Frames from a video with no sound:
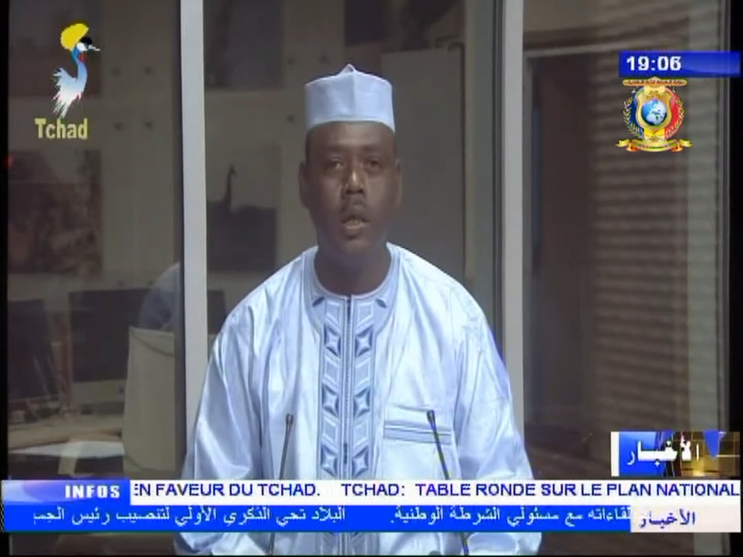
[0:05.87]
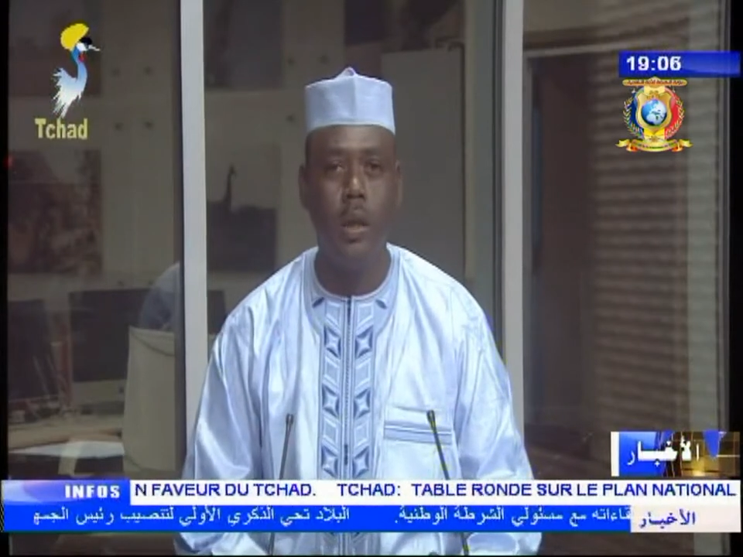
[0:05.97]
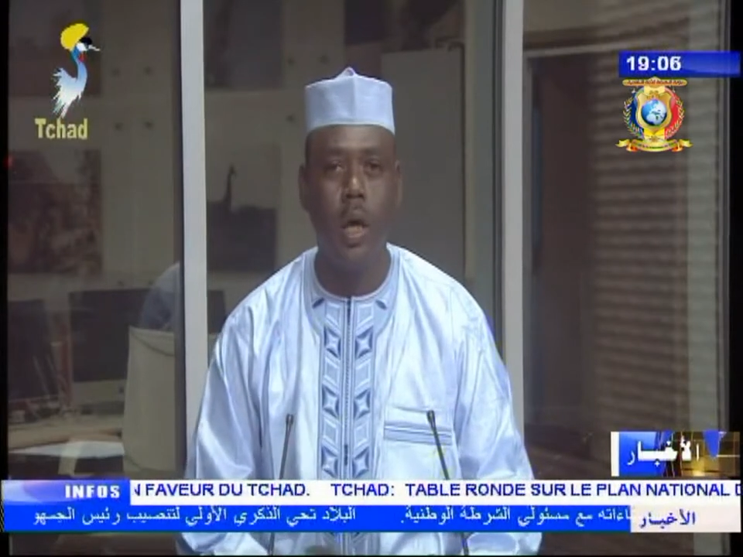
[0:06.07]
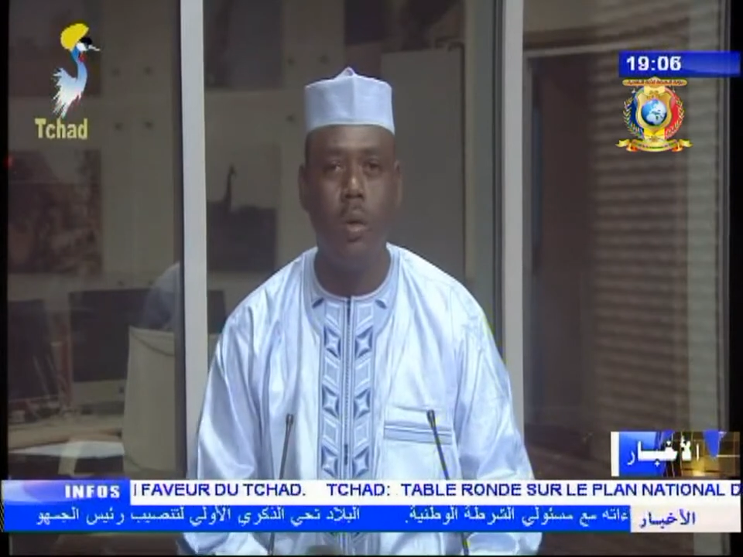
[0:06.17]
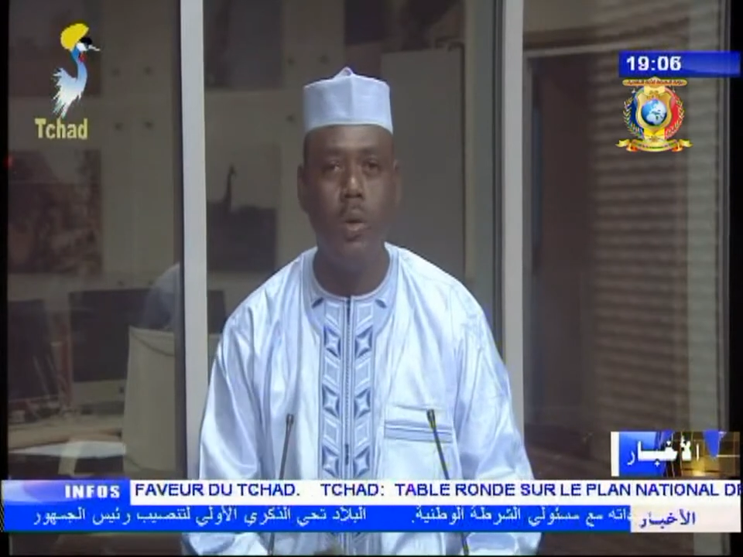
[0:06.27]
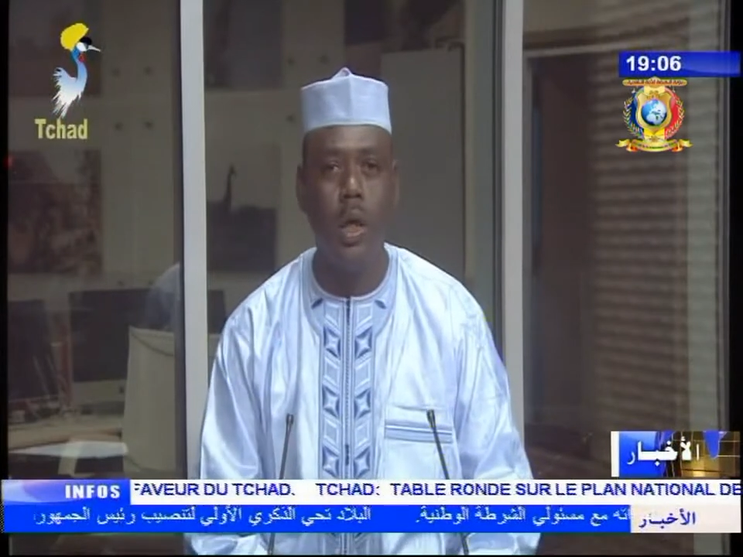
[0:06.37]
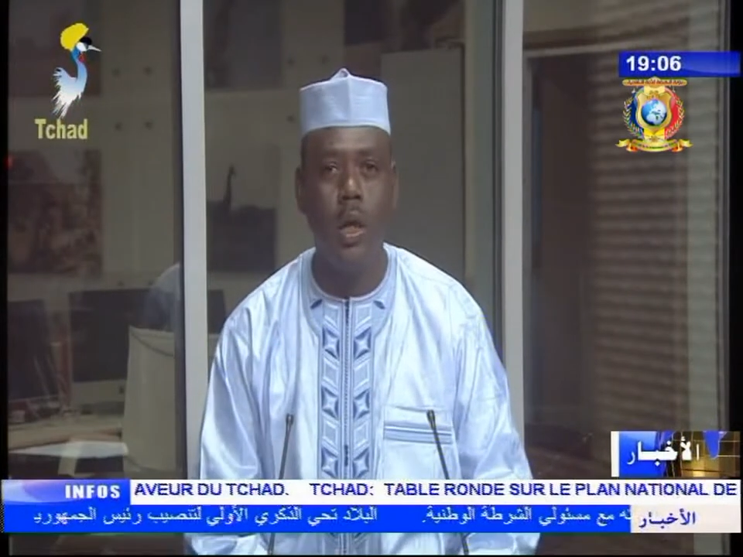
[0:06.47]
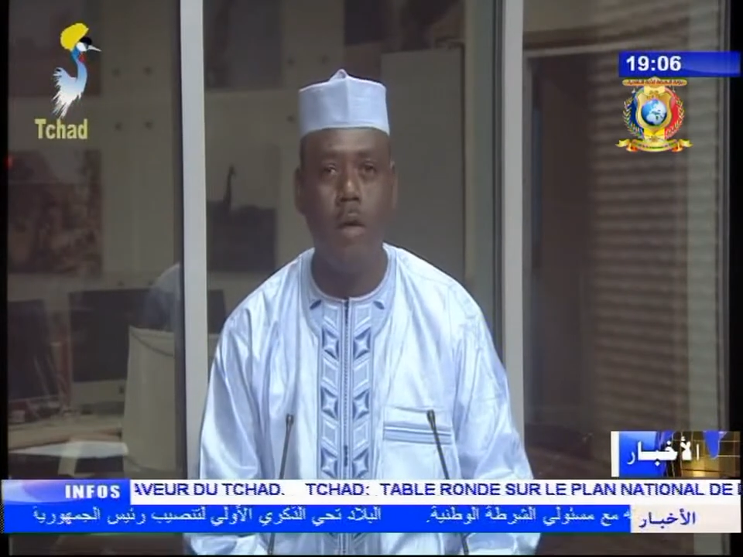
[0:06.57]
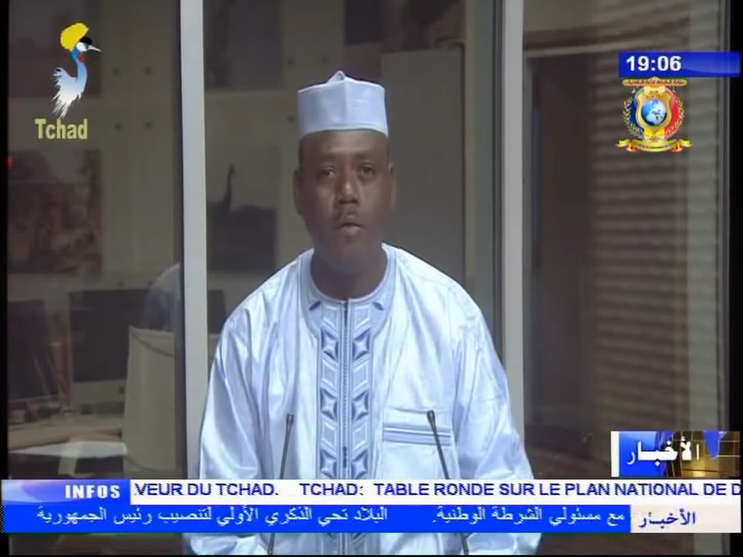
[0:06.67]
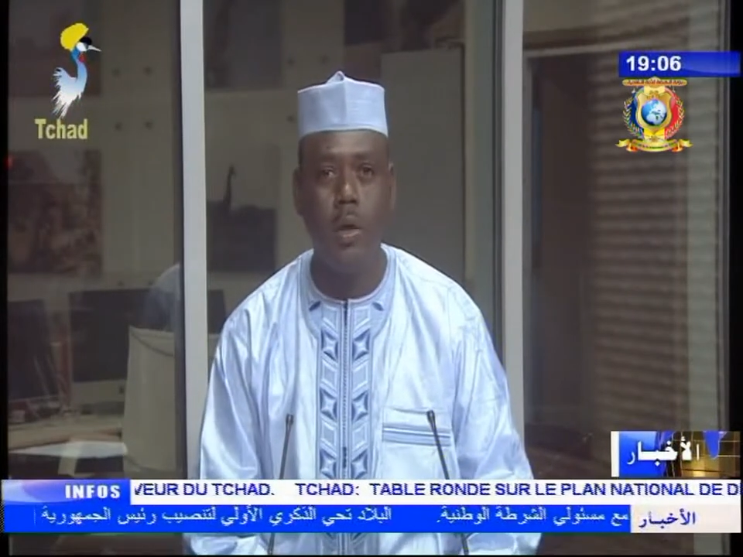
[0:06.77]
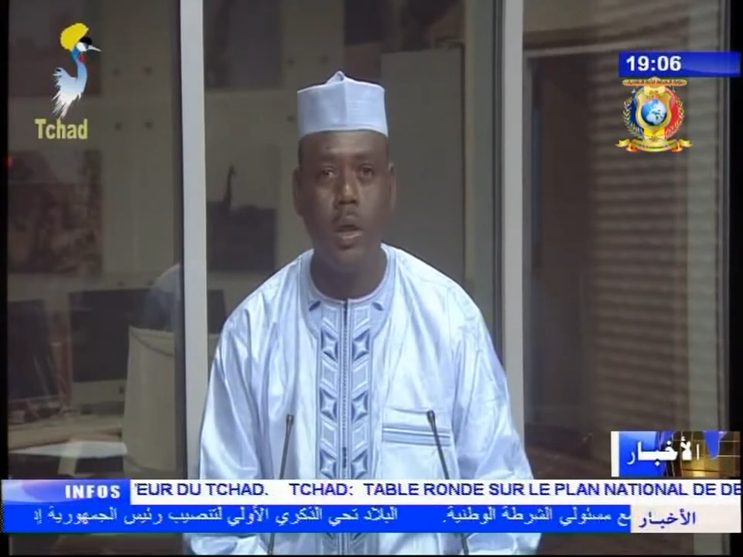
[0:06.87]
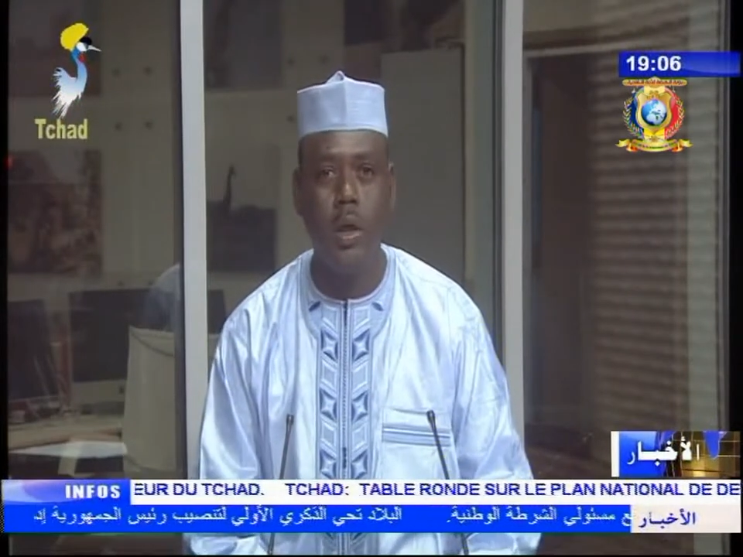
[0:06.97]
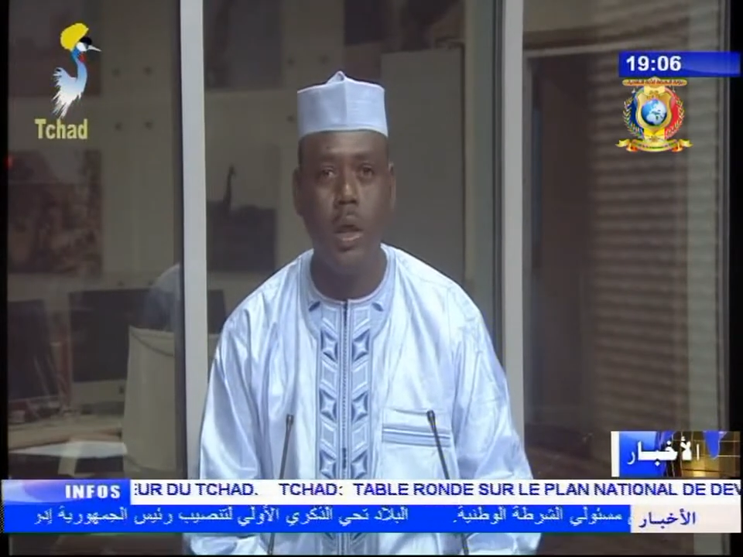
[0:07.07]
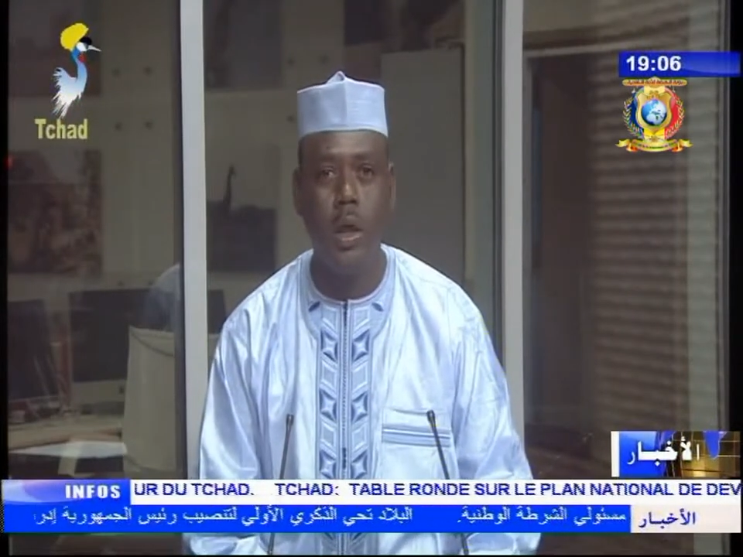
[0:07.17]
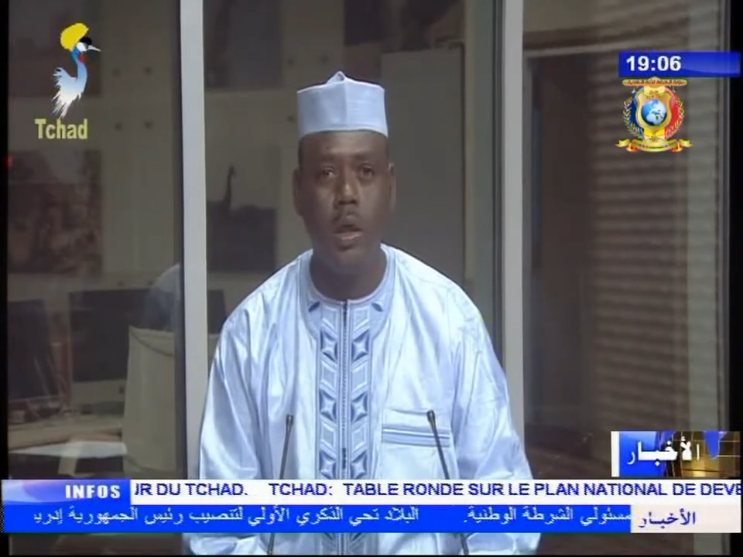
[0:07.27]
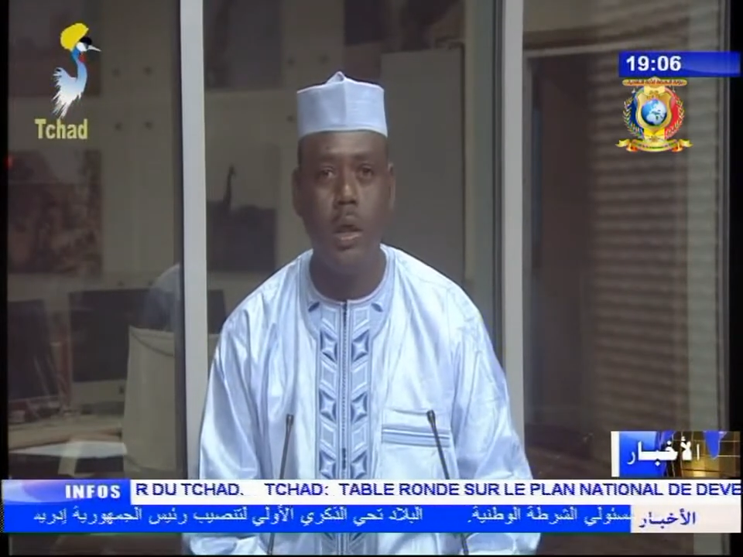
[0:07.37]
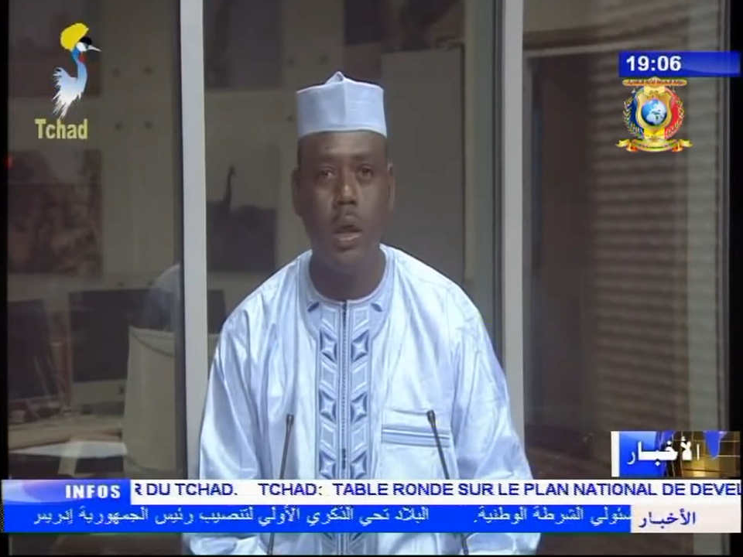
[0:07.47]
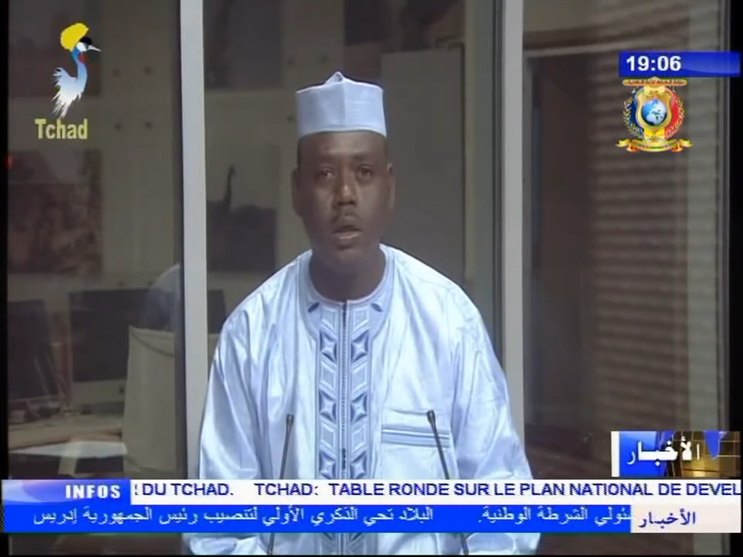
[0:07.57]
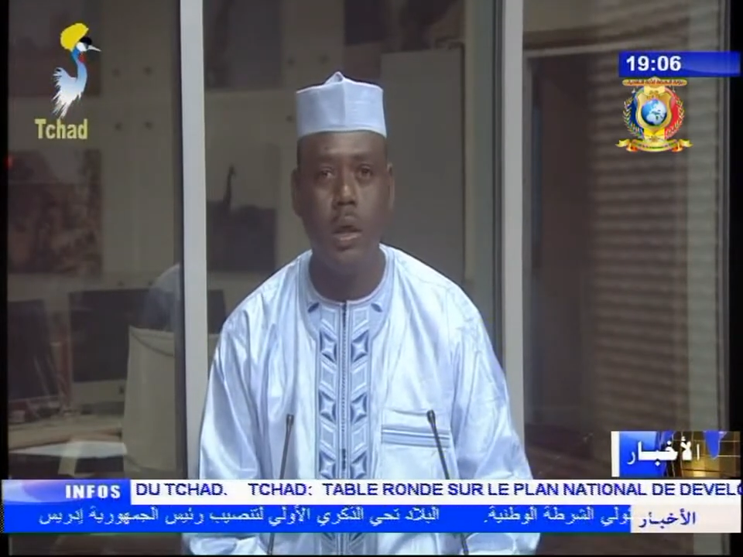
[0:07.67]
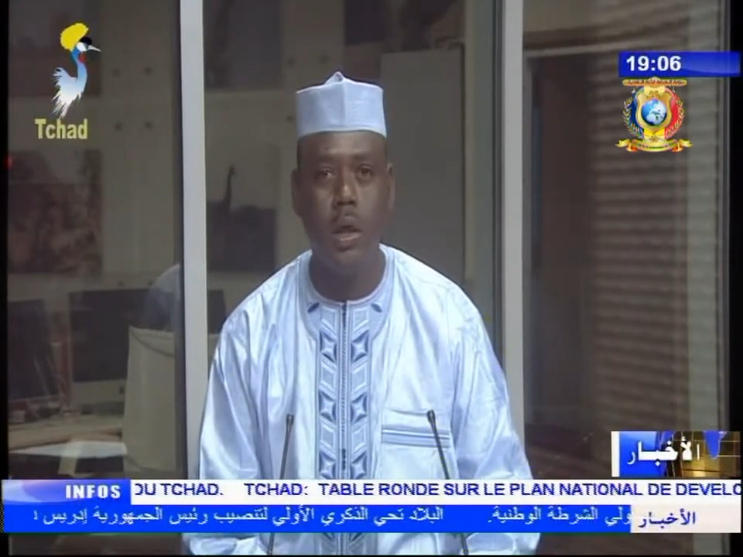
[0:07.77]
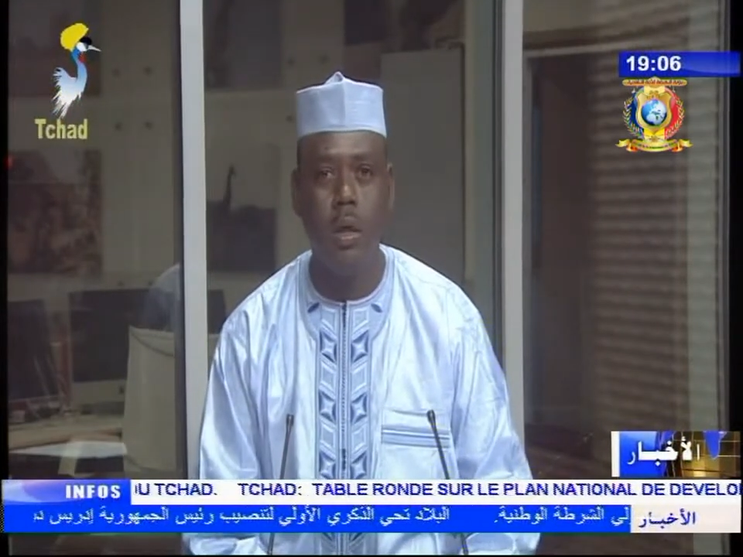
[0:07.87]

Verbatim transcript: للتعاونية الأفريقية لإدارة